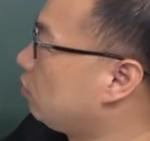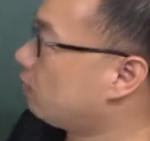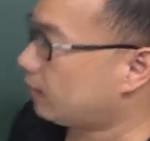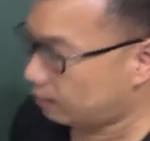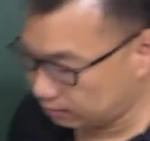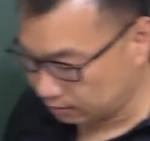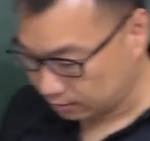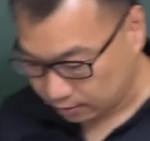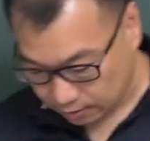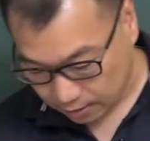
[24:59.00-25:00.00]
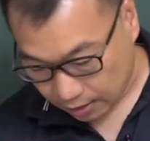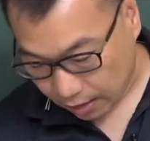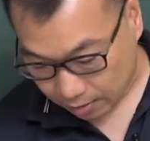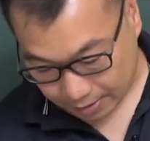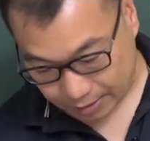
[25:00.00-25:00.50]
就一块了啊。
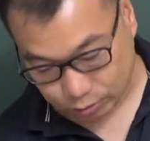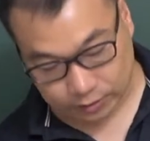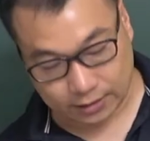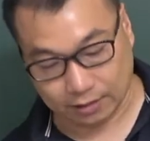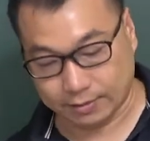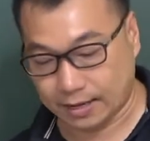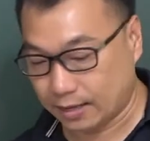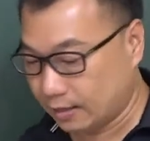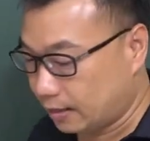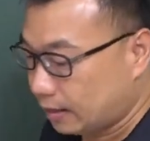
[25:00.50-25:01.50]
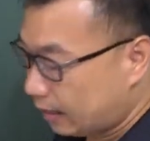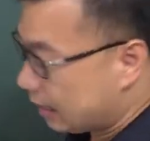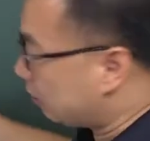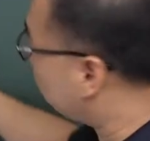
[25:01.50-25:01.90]
好，我看在选项里面来 ，A 他